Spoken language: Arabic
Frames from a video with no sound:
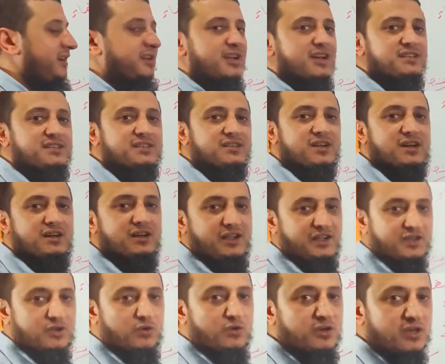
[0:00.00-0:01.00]
الكسرة
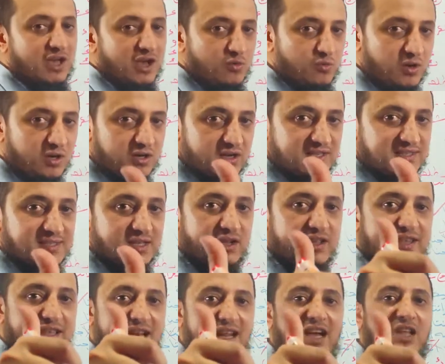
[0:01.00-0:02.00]
احنا قلنا أقوى
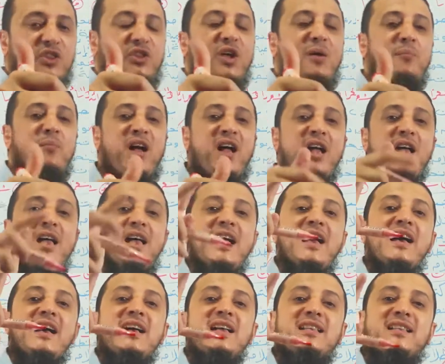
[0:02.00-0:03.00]
الكسرة تليها الضمة
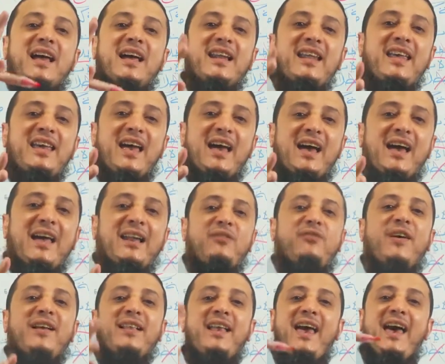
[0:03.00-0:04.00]
تليها
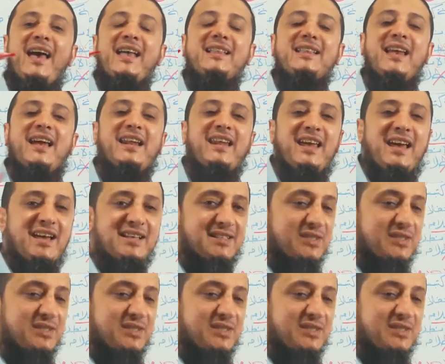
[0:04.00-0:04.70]
الفتحة تليها